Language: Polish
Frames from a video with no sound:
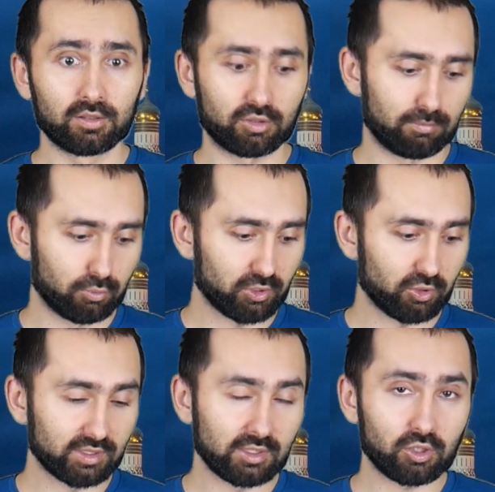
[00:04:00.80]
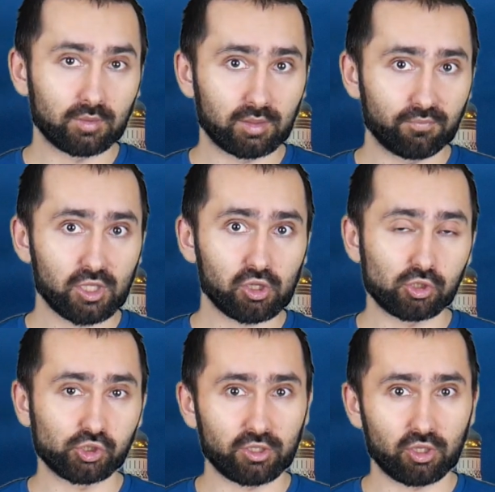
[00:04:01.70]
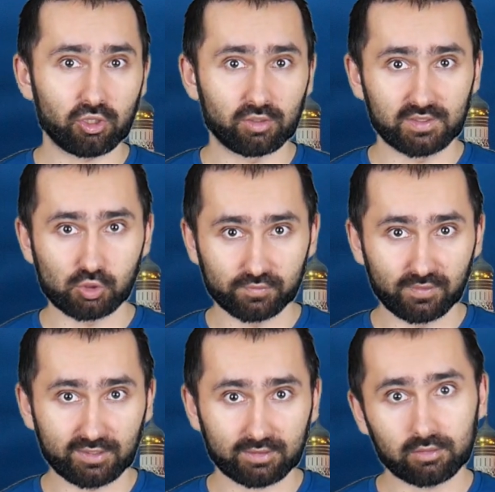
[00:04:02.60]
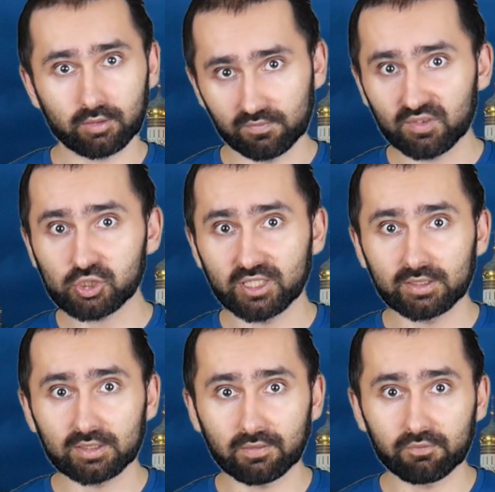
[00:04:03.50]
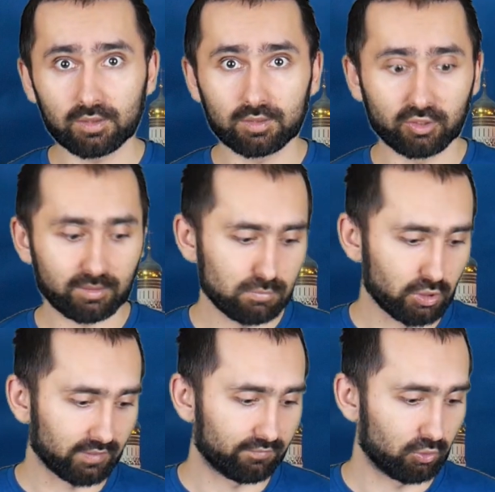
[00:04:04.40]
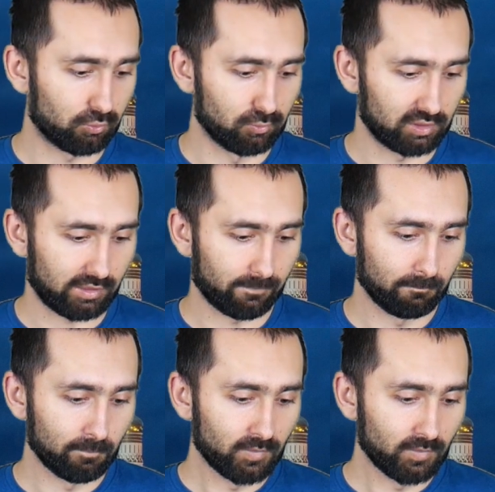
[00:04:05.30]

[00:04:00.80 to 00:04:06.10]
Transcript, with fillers: To był rok 1264. To jest ważna data w historii Moskwy ogólnie.